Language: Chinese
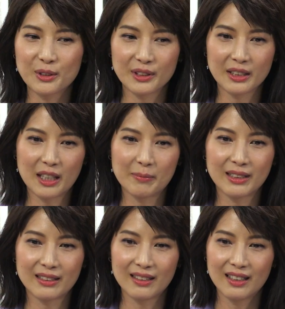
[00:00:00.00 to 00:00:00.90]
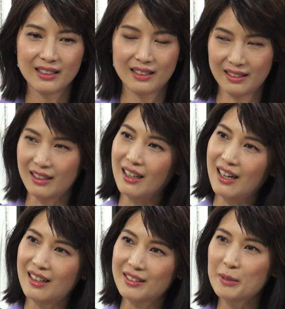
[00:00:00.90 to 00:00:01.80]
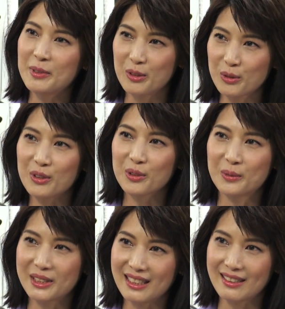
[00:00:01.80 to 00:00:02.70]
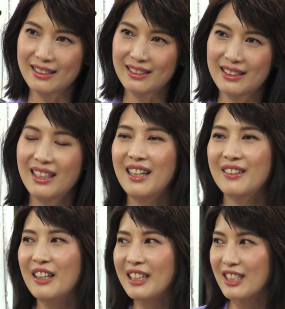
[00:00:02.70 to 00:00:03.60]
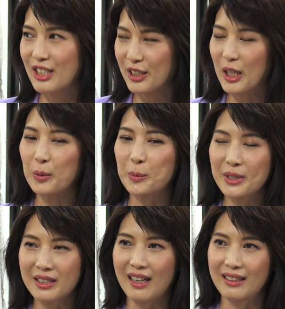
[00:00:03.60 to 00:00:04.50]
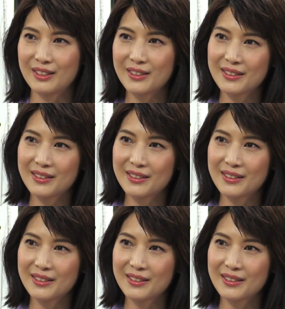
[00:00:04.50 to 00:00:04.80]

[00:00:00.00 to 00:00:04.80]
觉得他们真的很好，他们很尊重我的隐私。然后他知道我不想就